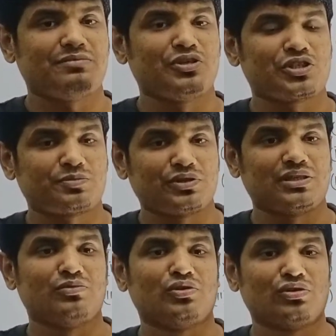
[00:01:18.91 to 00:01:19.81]

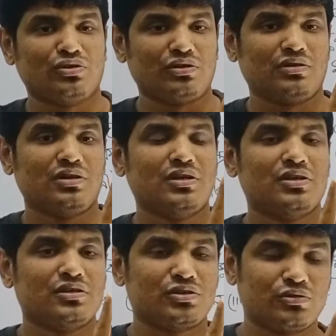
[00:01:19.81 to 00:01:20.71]
বৃহস্পতি মঙ্গল
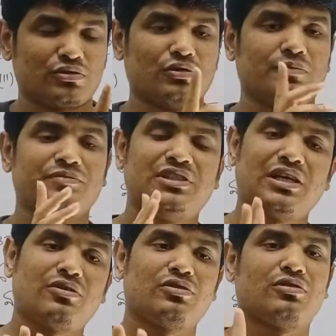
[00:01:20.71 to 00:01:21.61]
শুক্র যে
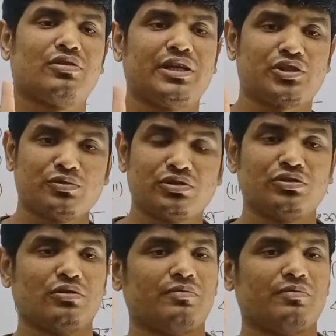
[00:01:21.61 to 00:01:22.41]
কোনো গ্রহে সূর্য